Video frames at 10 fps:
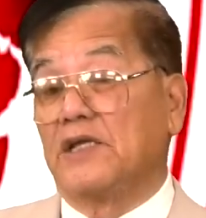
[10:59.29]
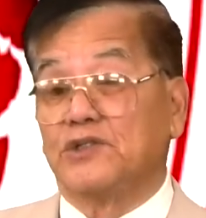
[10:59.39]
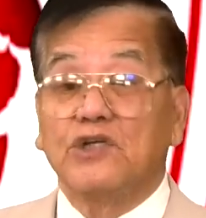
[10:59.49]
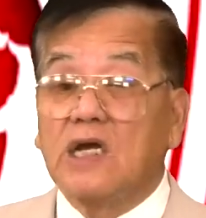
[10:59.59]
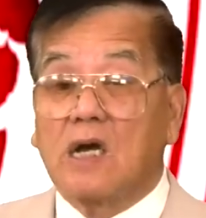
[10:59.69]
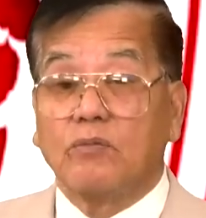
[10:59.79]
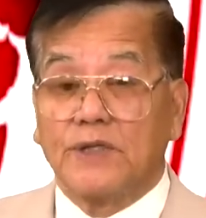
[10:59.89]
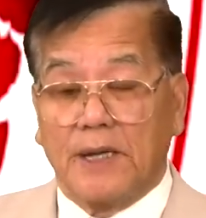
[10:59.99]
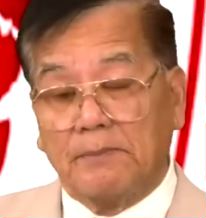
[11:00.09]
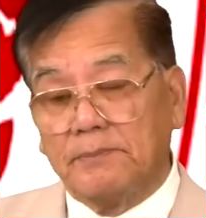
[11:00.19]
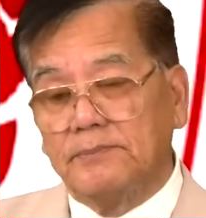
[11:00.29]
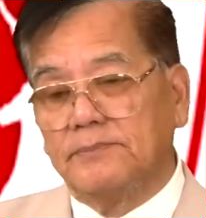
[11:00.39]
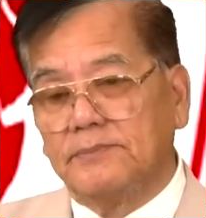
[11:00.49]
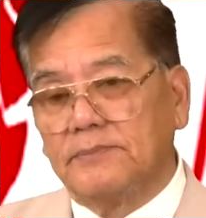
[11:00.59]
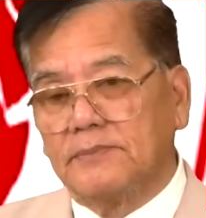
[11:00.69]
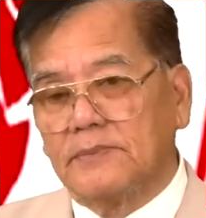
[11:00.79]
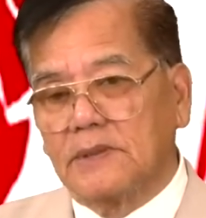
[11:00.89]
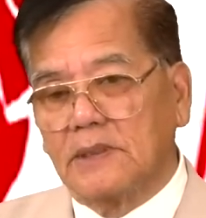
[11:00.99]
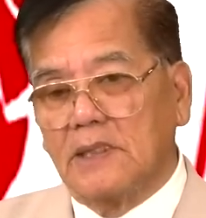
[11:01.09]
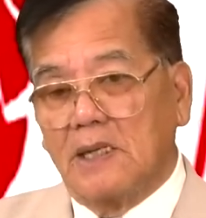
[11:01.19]
dưới không điểm.
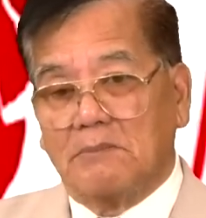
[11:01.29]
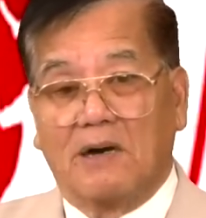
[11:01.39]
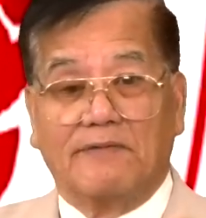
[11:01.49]
Bởi vậy